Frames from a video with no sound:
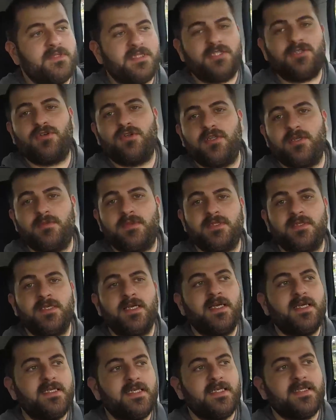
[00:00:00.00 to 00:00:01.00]
bir şey olabilir
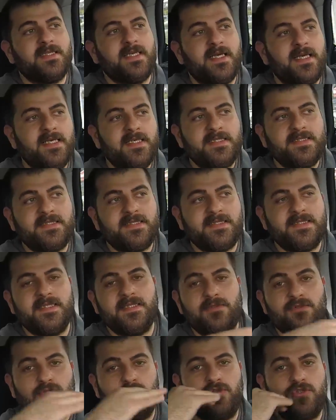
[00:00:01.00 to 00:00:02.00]
ya da
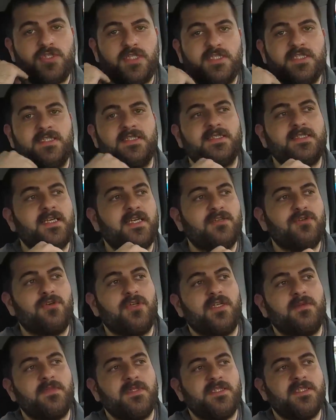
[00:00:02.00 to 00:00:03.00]
sizin görüş açınızdan
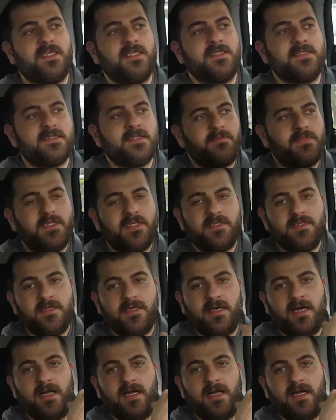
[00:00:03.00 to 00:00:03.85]
göremeyeceğiniz bir